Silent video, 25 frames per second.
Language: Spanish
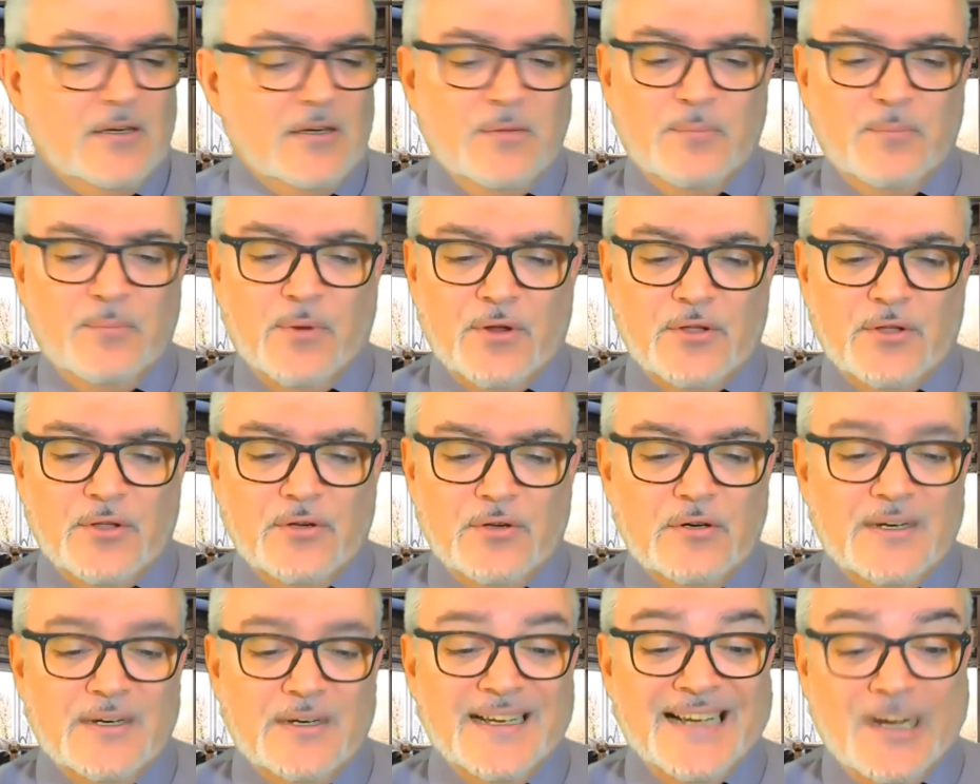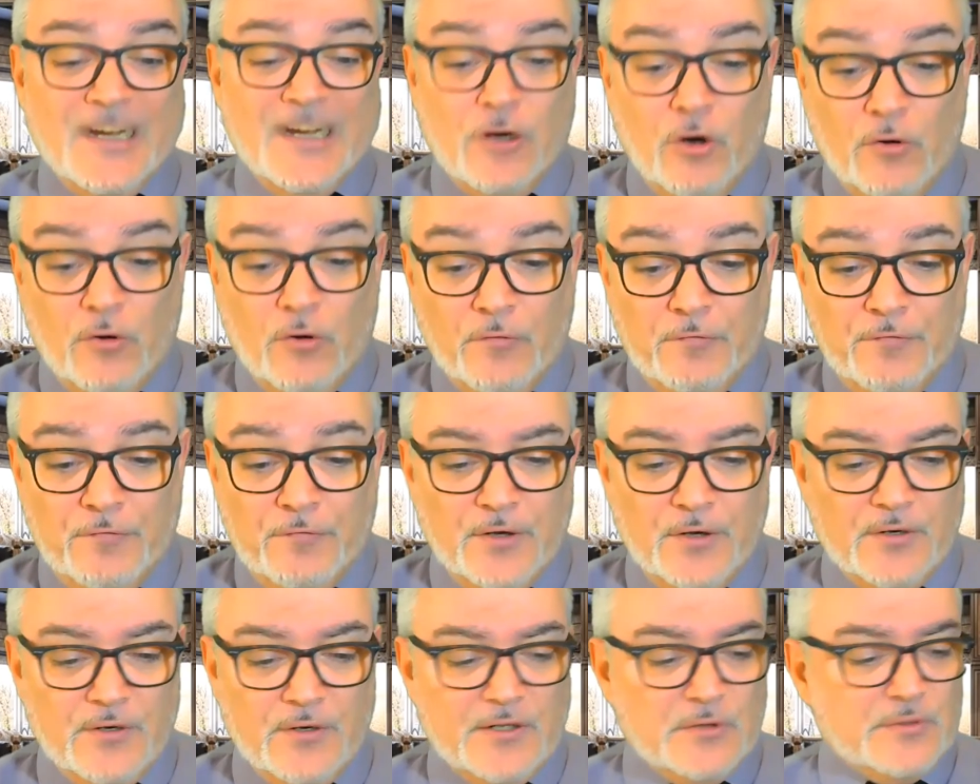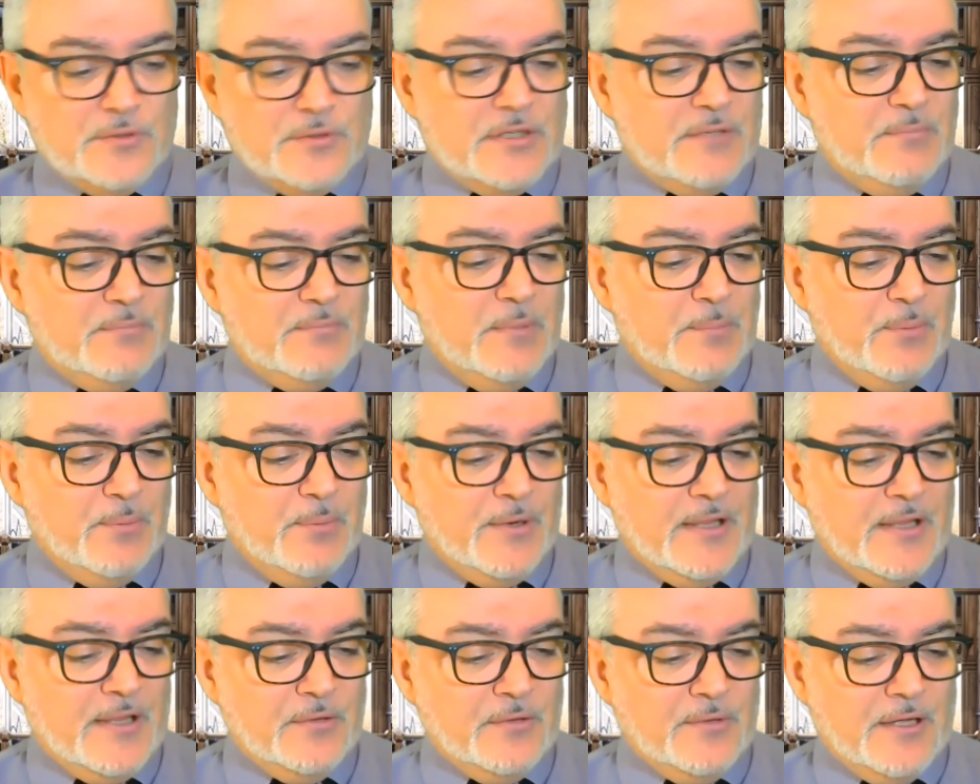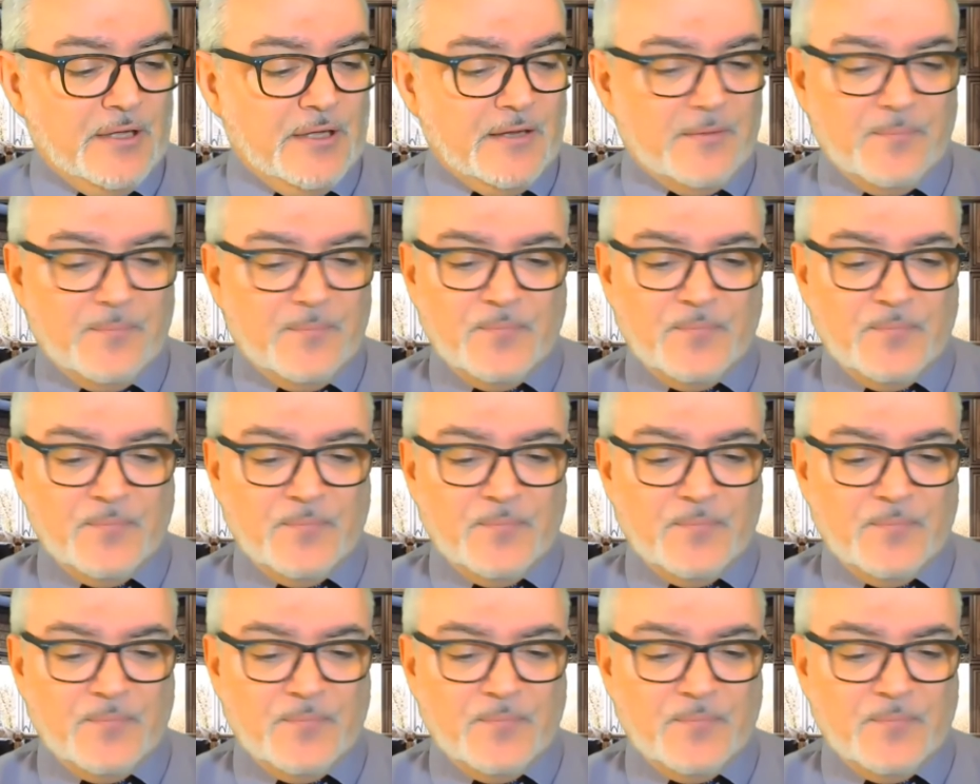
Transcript: Por ello, confío en que usted me pueda ayudar.